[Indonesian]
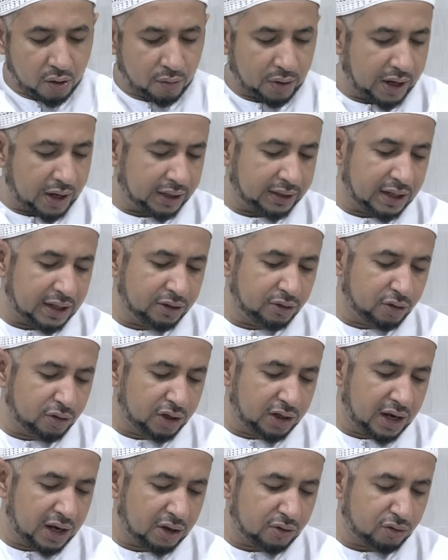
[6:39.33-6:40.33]
wala tandur
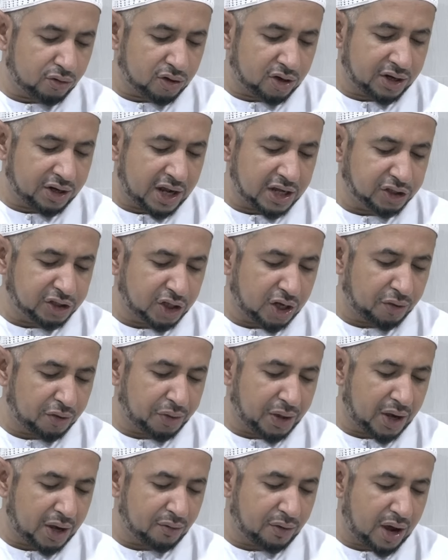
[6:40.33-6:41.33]
ila kurana
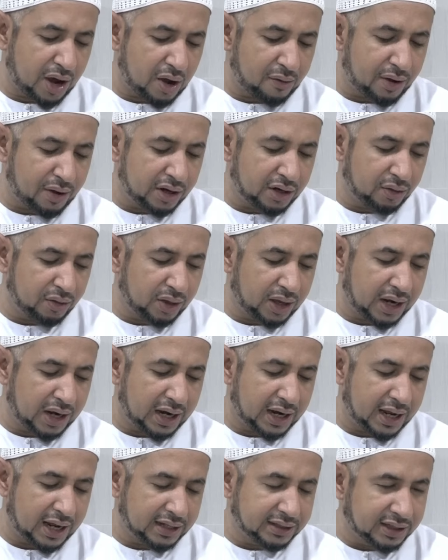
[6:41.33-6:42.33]
syaitan wa awani
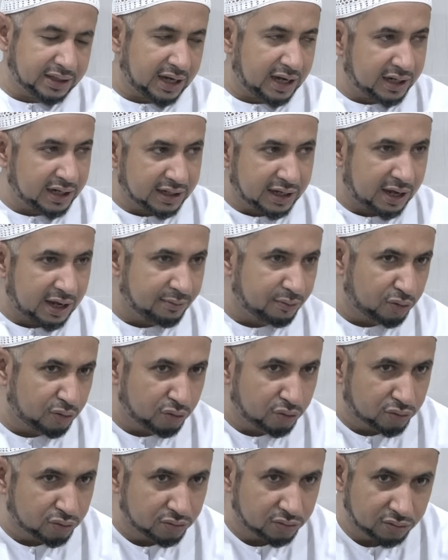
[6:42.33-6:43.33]
dhalala jangan kamu